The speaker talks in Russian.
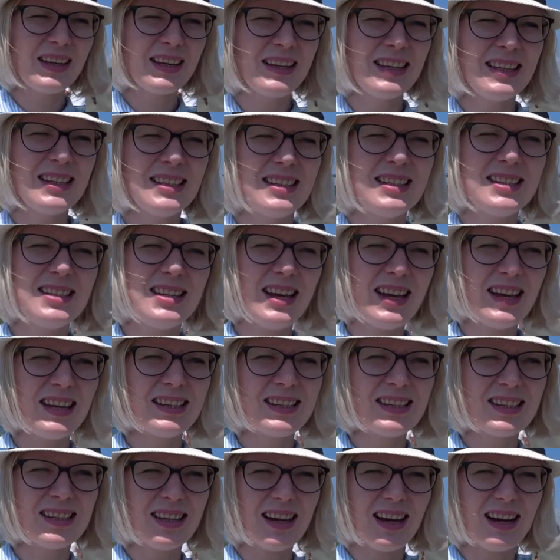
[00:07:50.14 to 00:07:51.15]
и
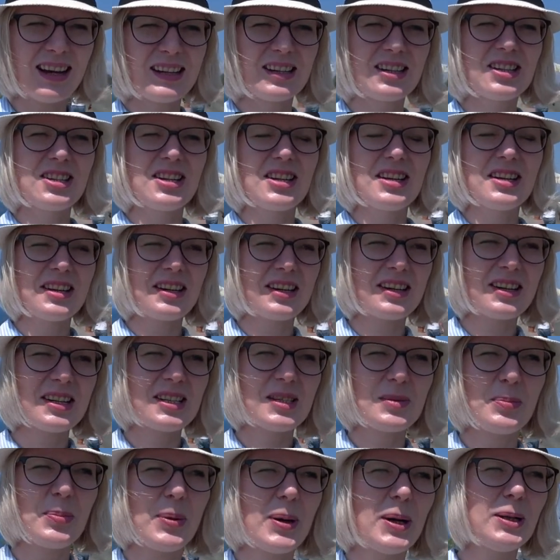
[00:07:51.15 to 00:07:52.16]
здесь также
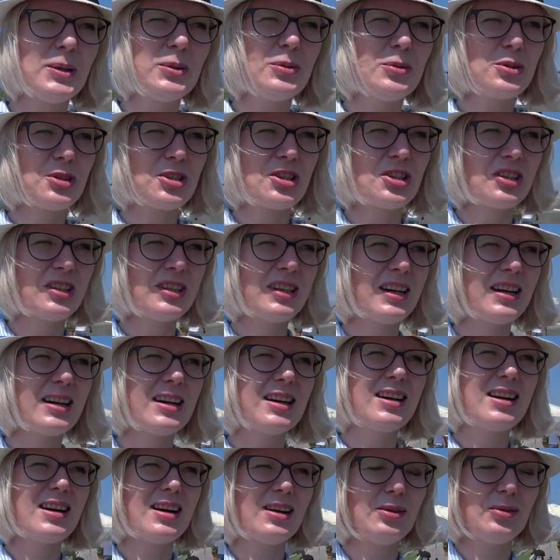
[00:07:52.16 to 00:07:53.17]
расположена
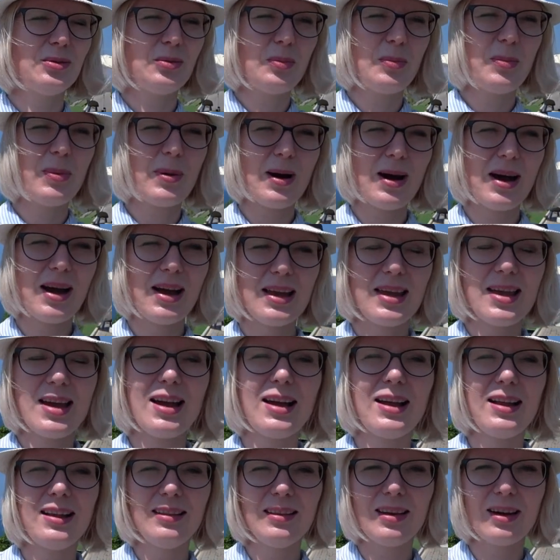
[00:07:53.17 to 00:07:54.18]

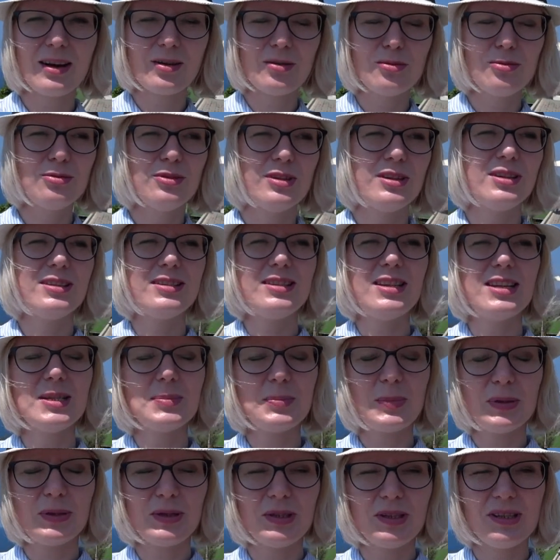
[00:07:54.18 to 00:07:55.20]
голубая лагуна. Здесь
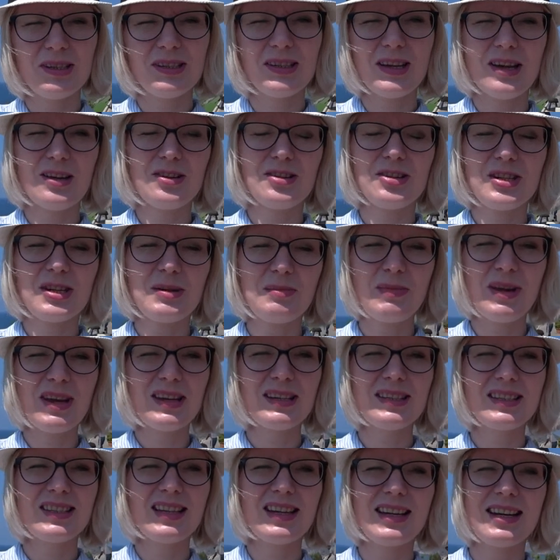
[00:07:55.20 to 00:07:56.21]
потрясающее
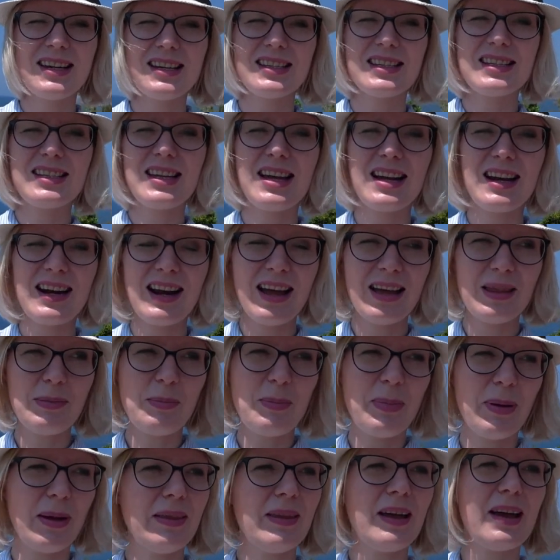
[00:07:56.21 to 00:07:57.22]
место, ресторан
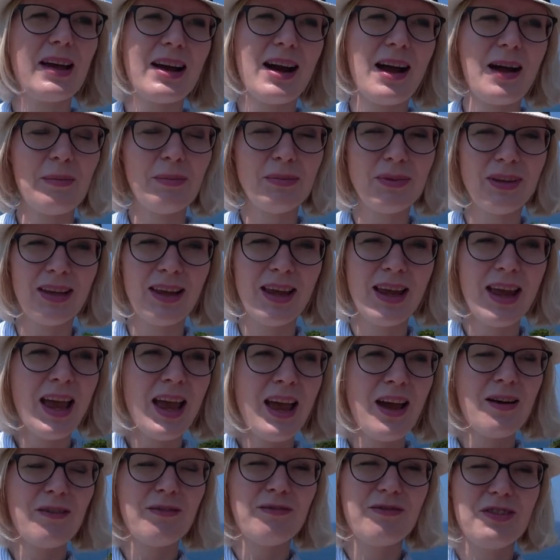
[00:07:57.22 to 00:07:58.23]
панорамный,
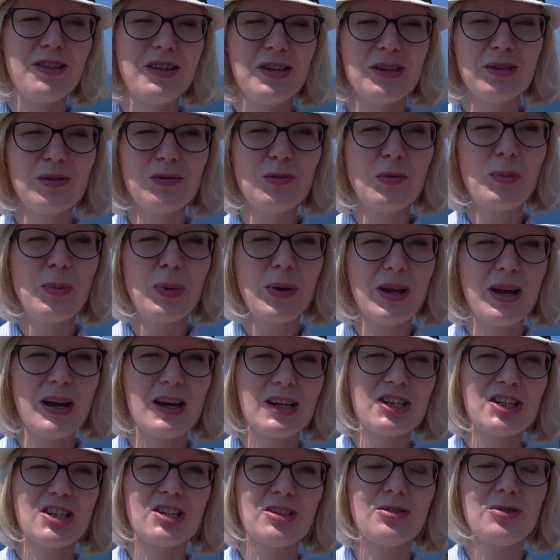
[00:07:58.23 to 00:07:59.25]
внизу
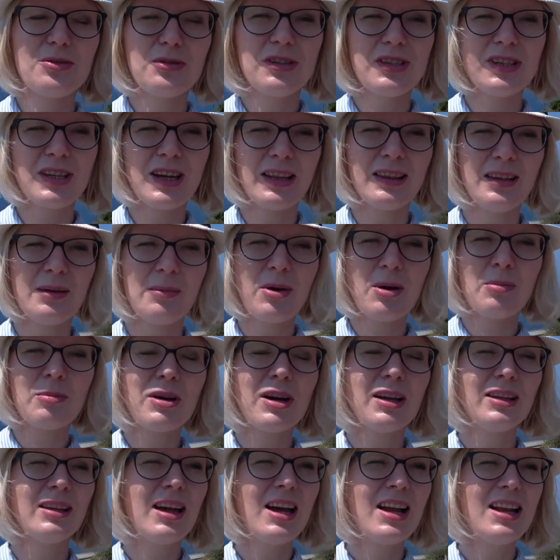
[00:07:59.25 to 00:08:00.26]
пляжи. Друзья, на моем
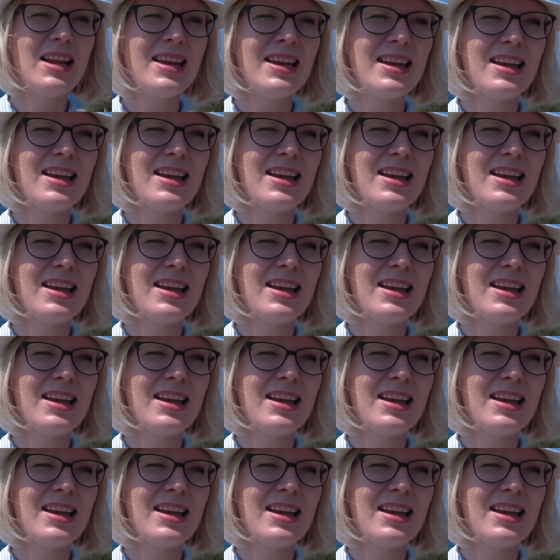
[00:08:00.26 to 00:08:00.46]
канале